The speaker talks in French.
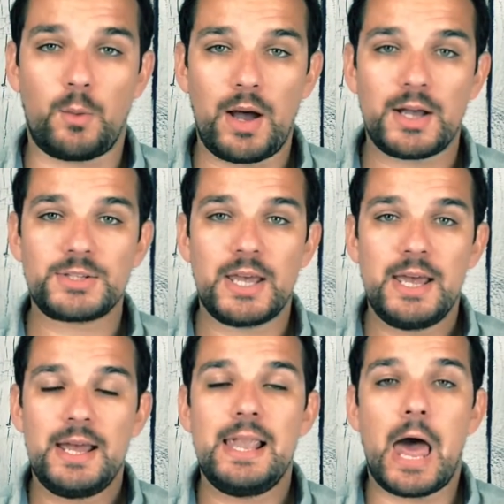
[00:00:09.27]
Wars,
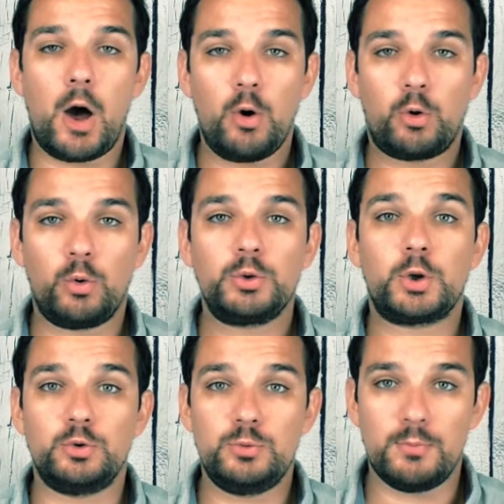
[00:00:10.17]
la
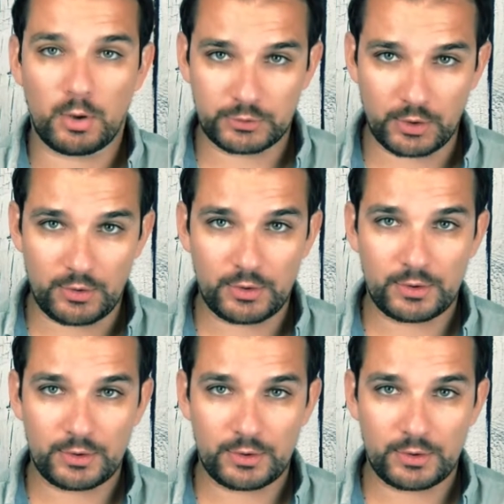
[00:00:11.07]
rencontre du mentor.